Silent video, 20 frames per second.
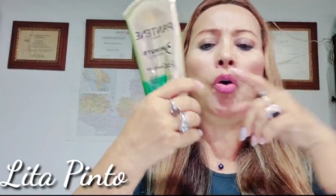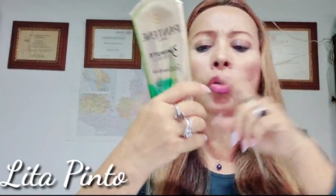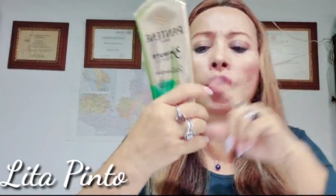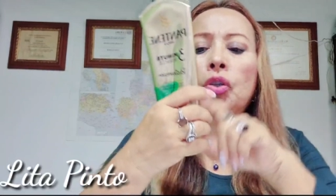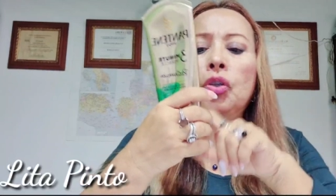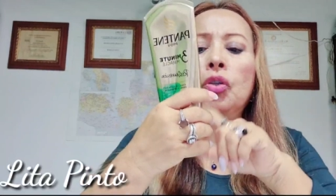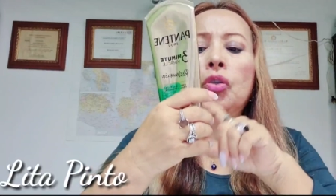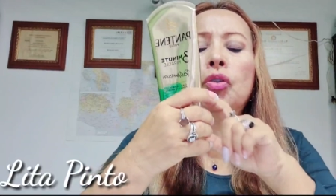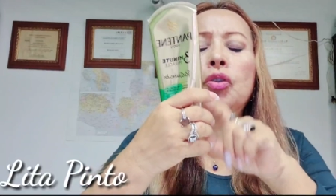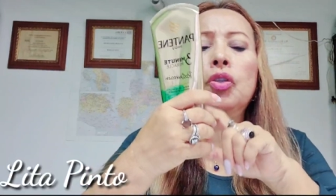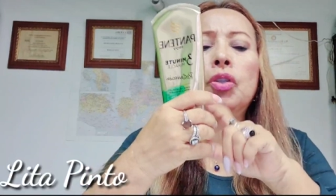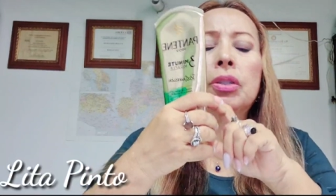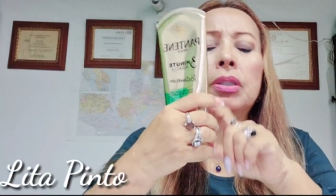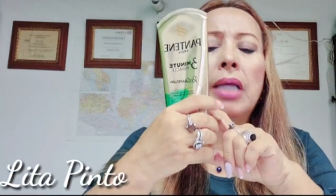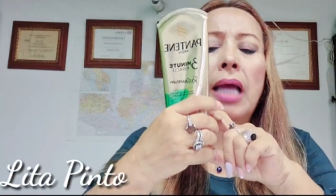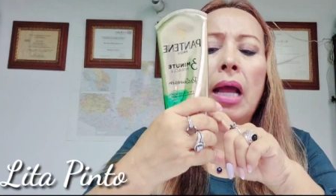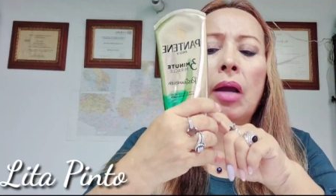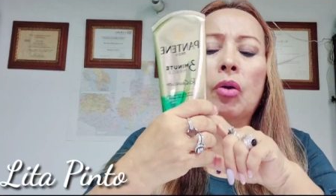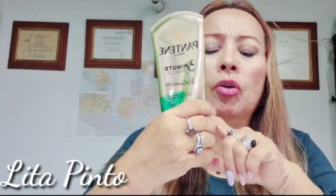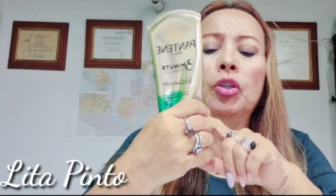otros
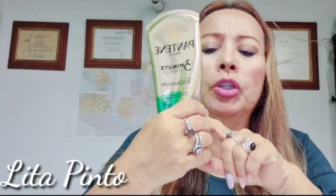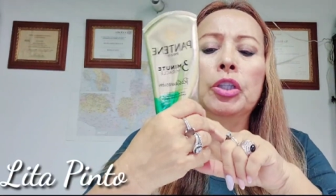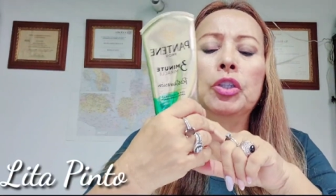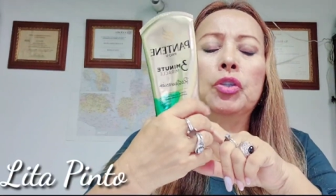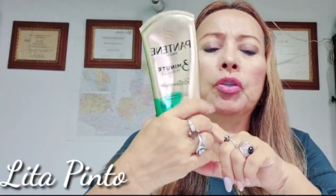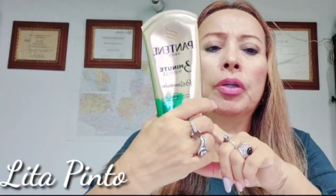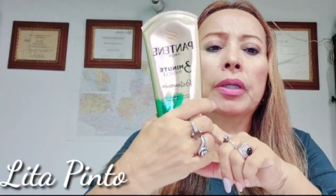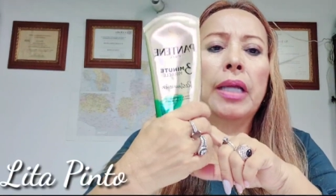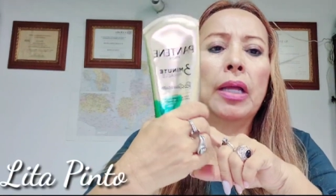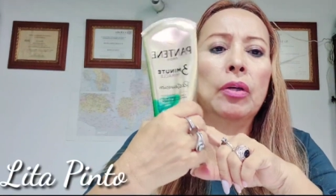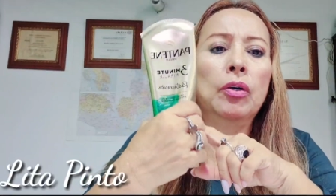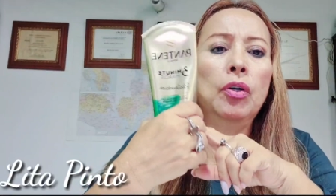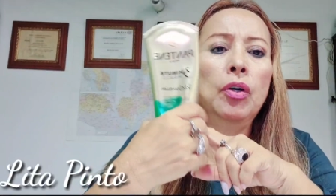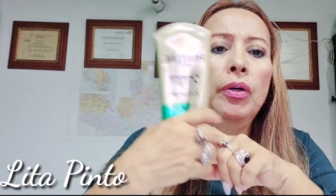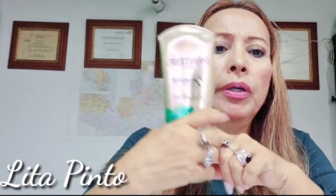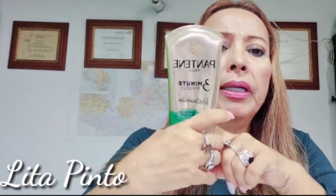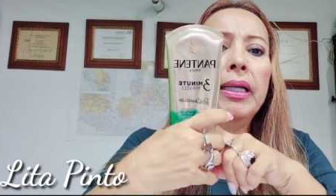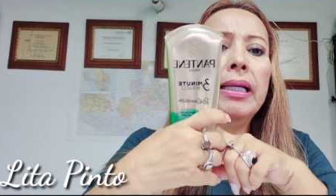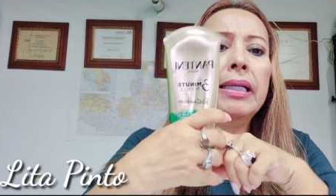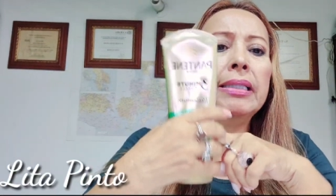
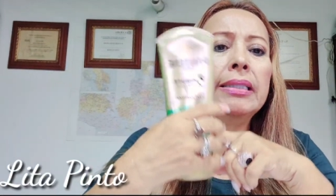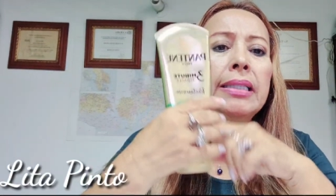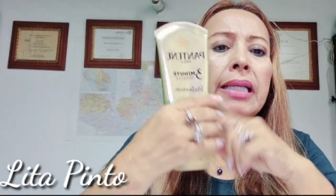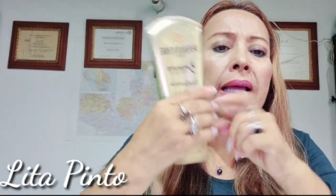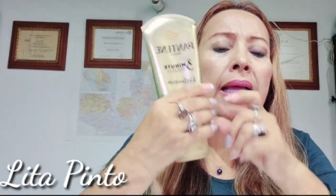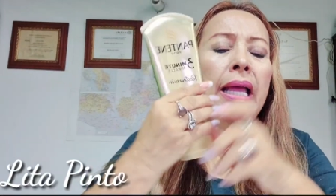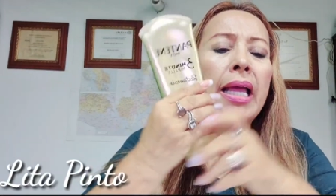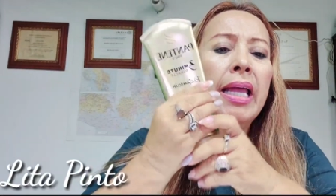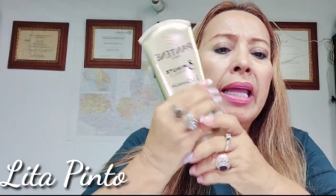acondicionadores,